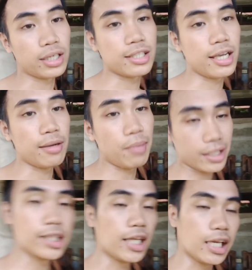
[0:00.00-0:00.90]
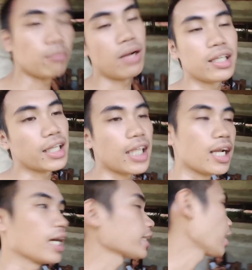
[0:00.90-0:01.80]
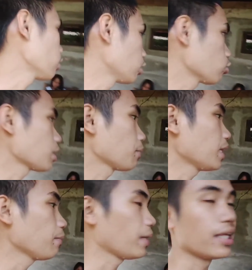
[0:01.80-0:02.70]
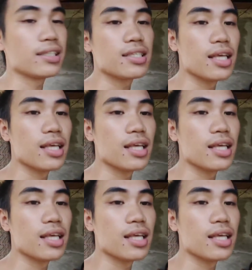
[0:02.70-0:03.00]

kasi magde-daily vlog na talaga tayo dito sa Philippines.